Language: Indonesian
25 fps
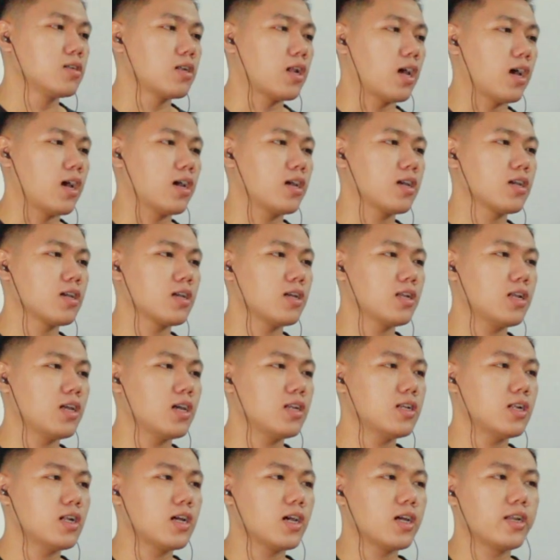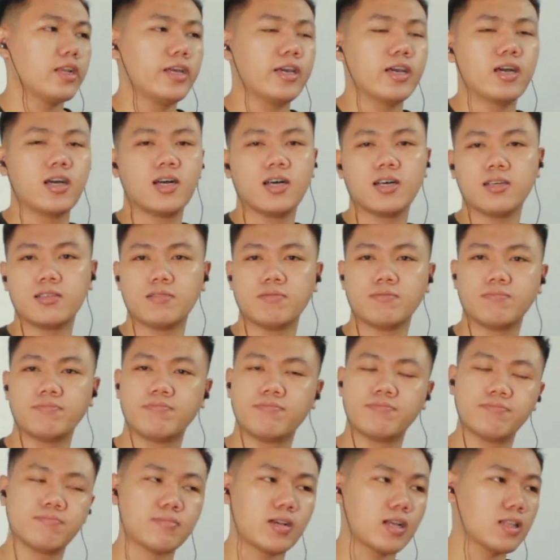nah ini adalah dia
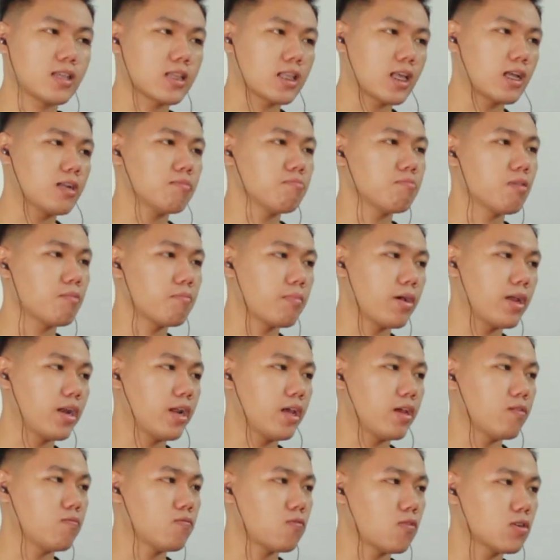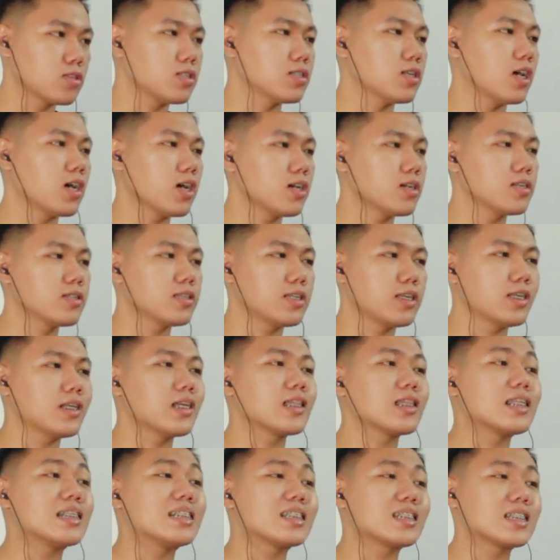mantan pemain EVOS ya.
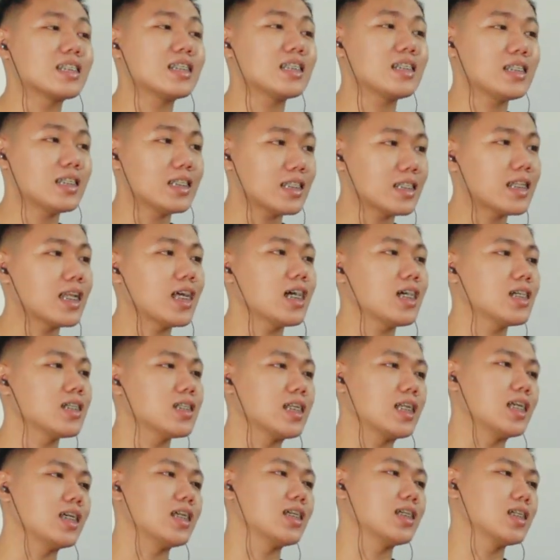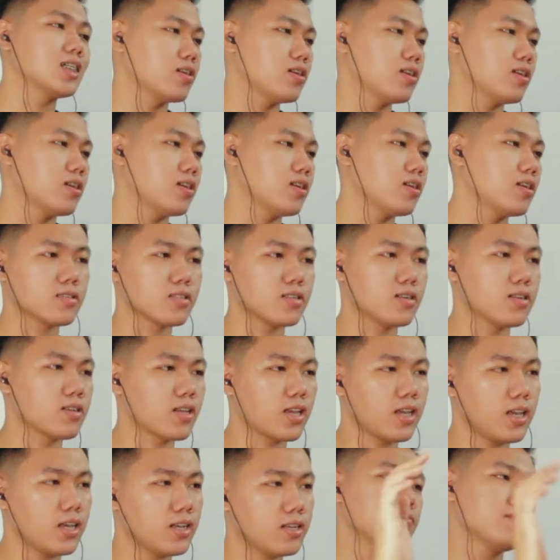Ngingetin sedikit ya. Nih. Oke.
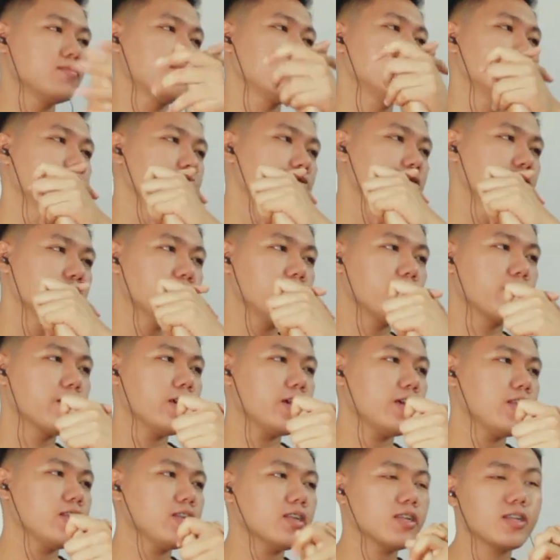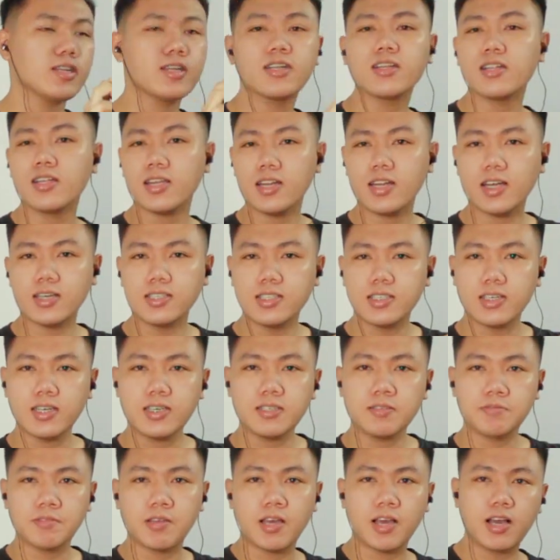Okay. Mungkin ini
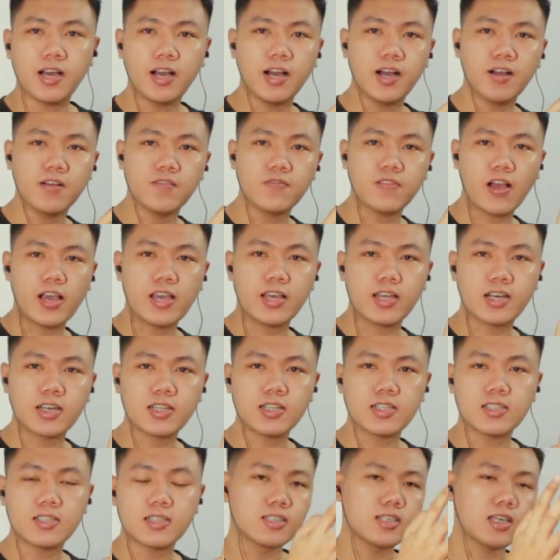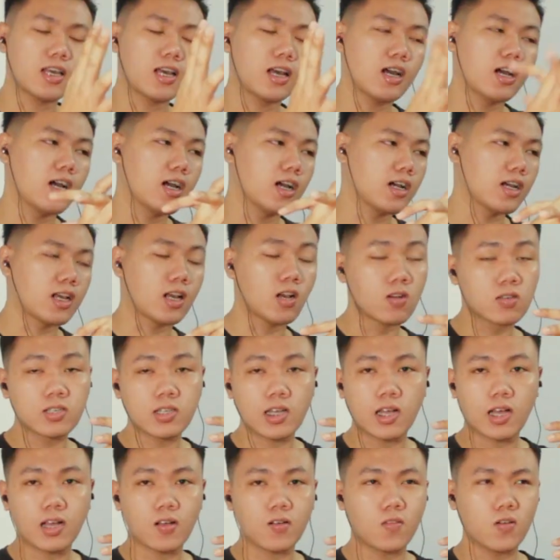aja yang viral, yang gak
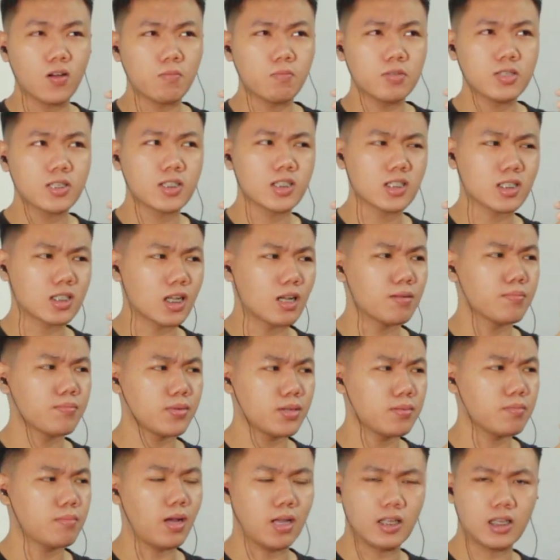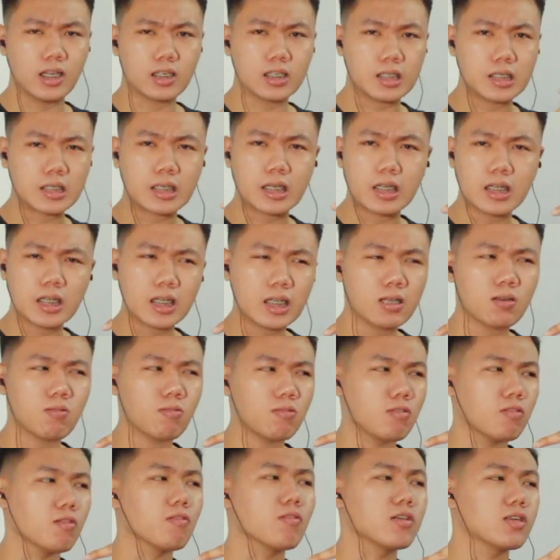usah gue bisa main banyak sih karena
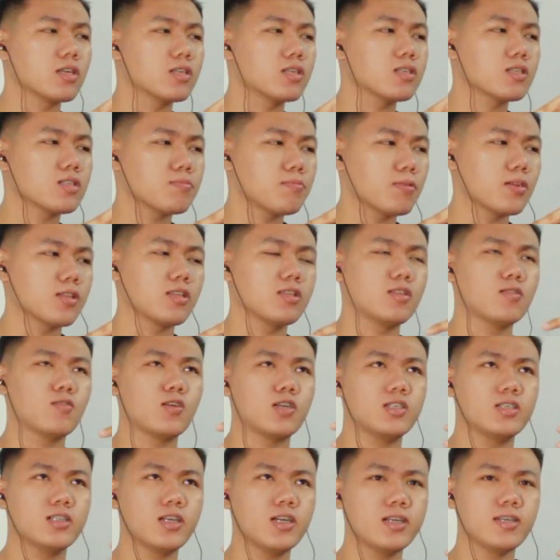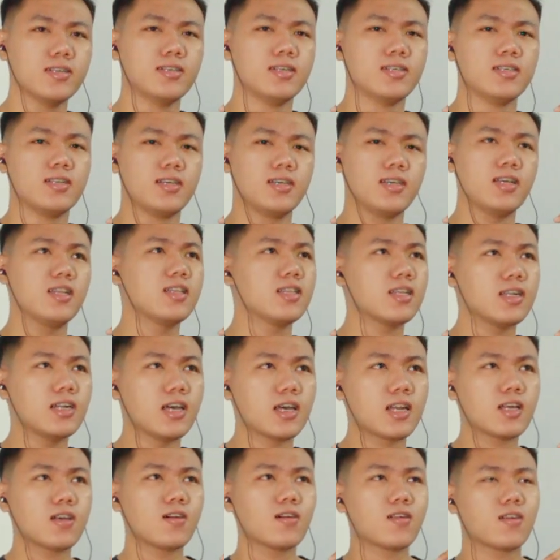kronologinya seperti itu aja. Inti
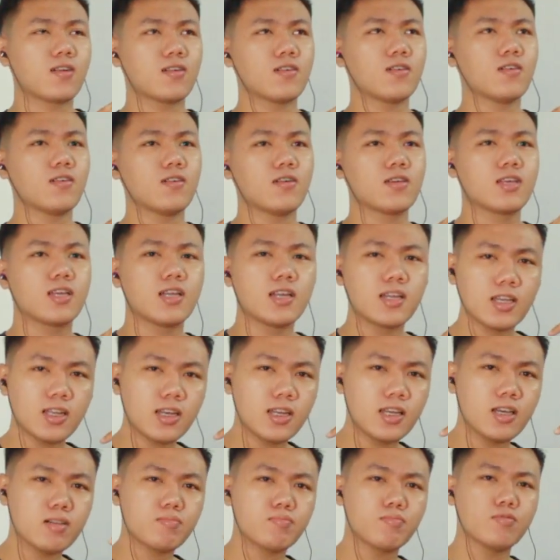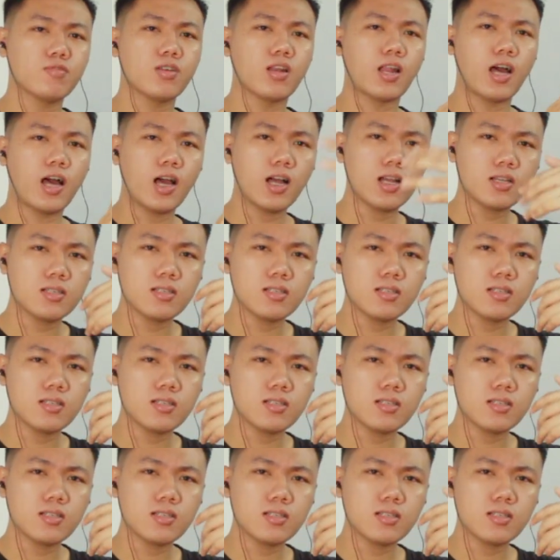dari kronologi ini dia pulang,